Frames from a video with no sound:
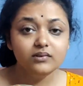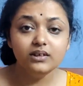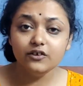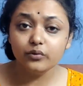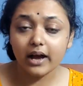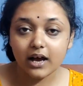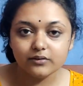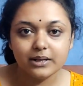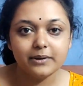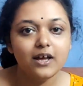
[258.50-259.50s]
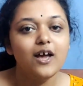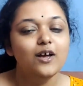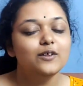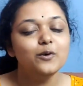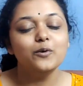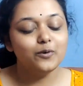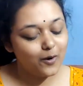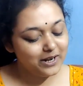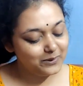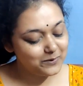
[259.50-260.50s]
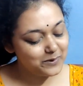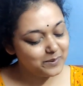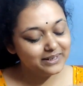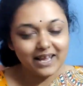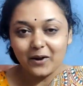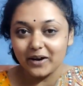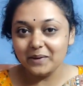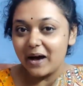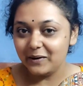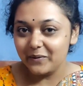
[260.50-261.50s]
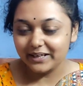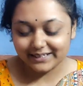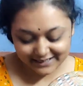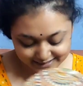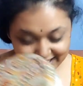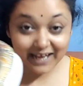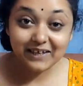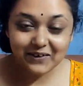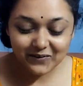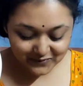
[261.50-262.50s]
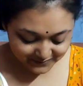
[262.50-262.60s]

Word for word: কিছু রাখাও যাবে তো অনেক ধন্যবাদ এটা অনেক ভালো হয়েছে থ্যাংক ইউ